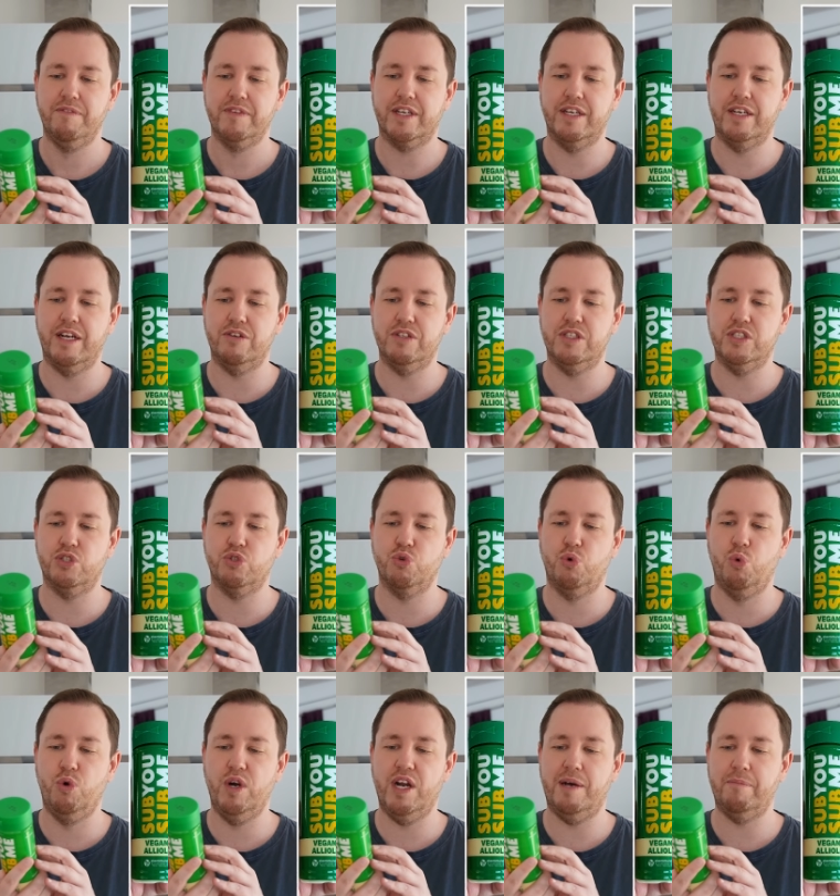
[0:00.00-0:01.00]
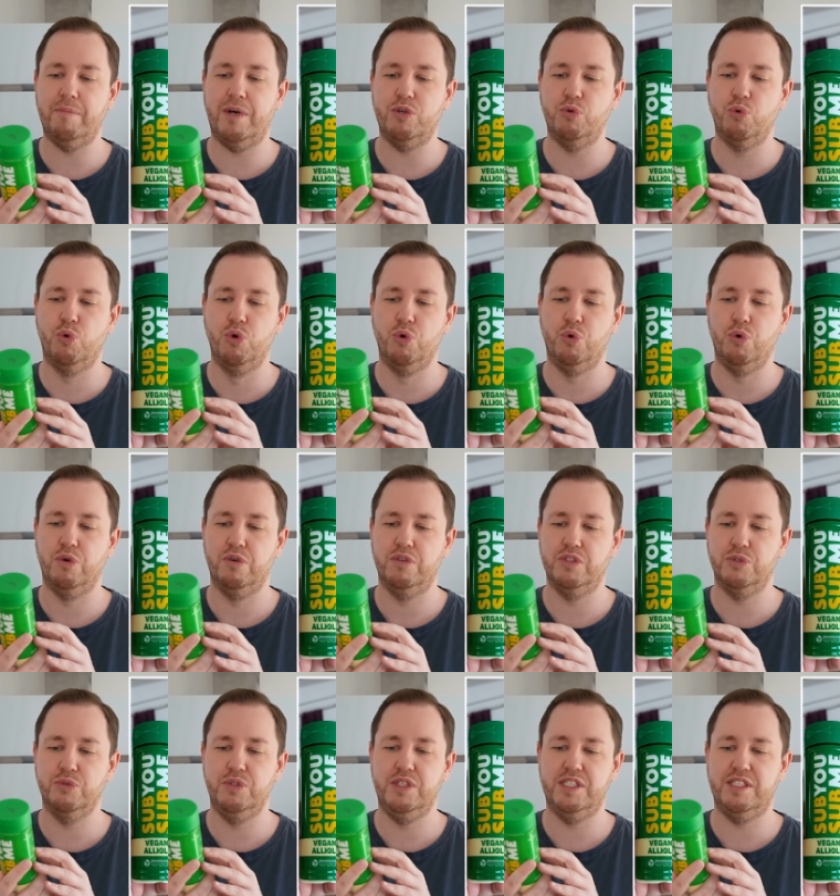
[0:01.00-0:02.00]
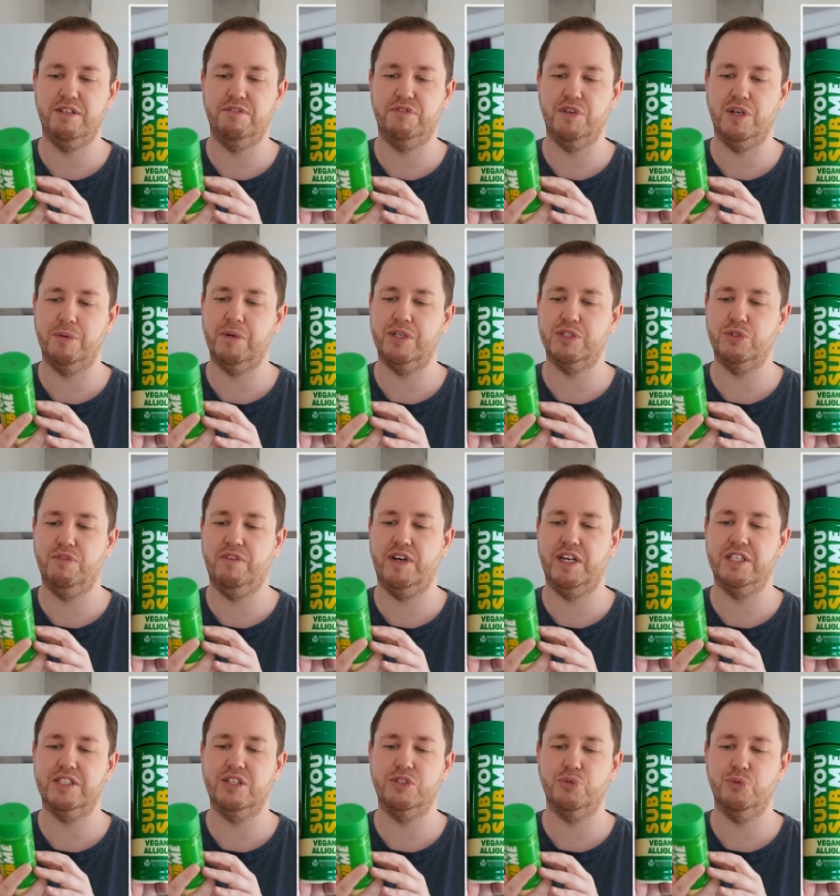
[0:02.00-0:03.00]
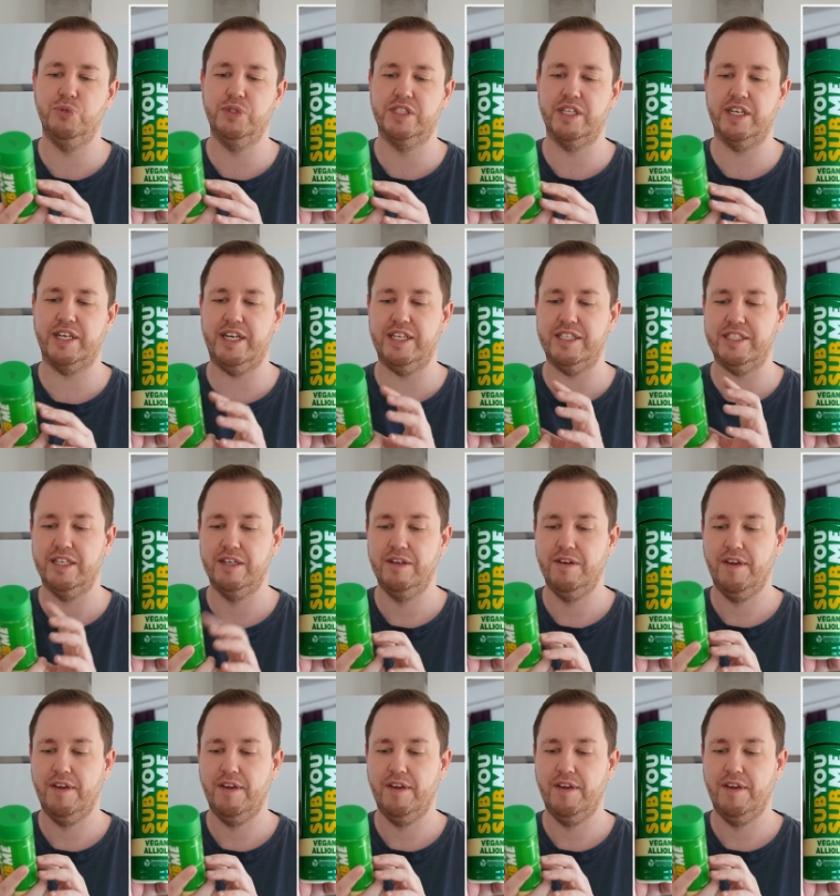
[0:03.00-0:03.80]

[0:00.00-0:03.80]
Genau, diese Hola Manolo, so hieß die Firma, so war das aus Österreich.